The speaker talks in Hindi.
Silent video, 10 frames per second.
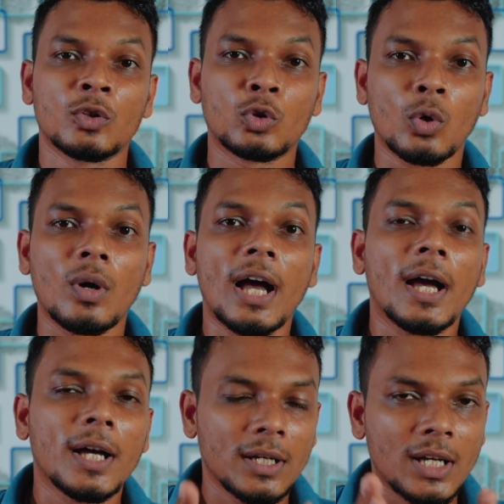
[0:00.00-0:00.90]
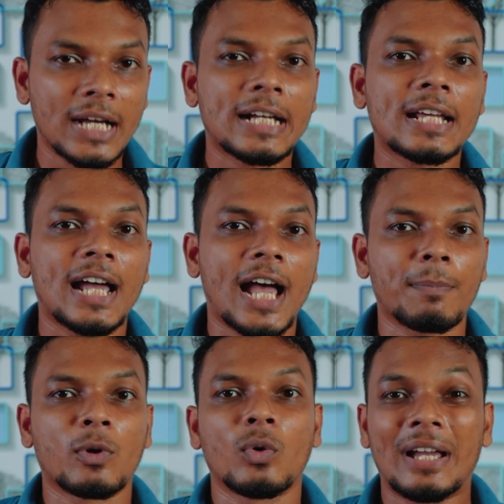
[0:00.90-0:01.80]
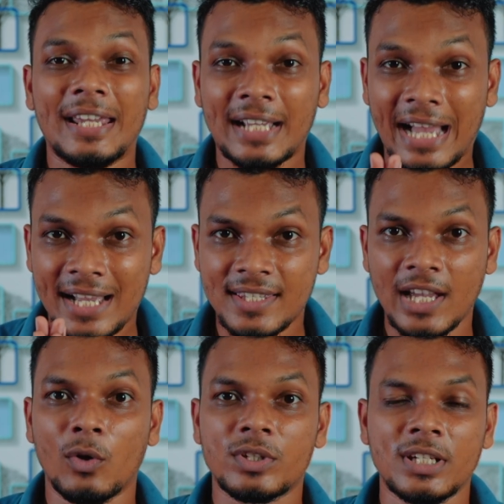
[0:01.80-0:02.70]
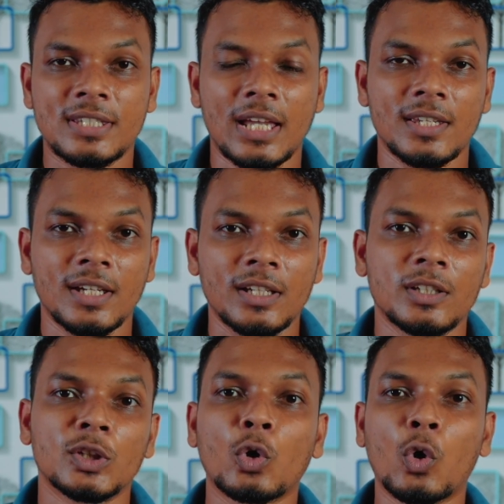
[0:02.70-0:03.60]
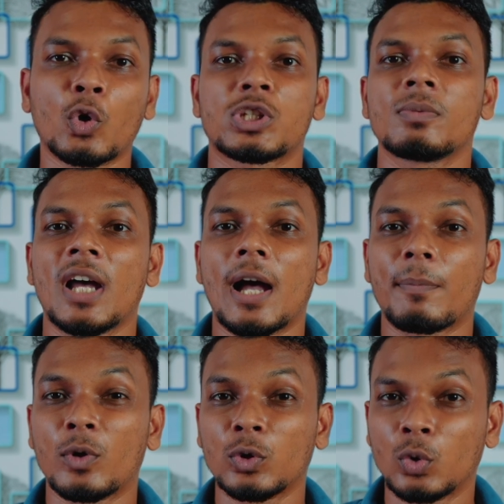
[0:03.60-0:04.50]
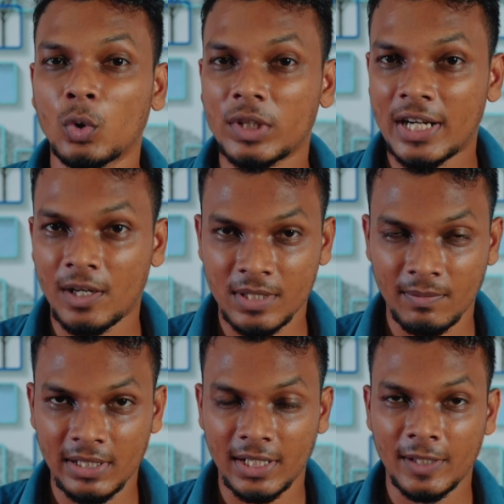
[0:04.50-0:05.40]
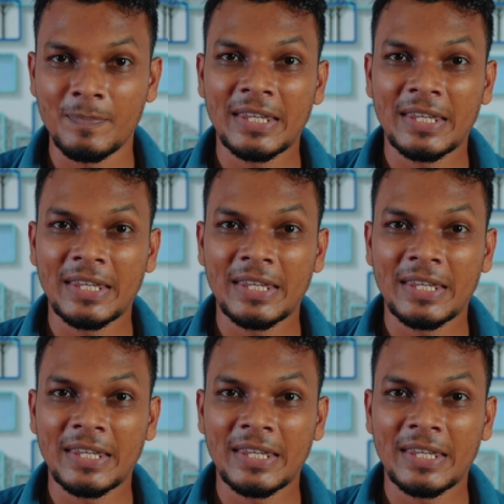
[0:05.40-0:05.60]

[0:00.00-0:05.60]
तो अगर आपको एक अच्छा होस्टिंग चाहिए तो होस्टिंग में आपको दो तरह का ऑप्शन मिलेगा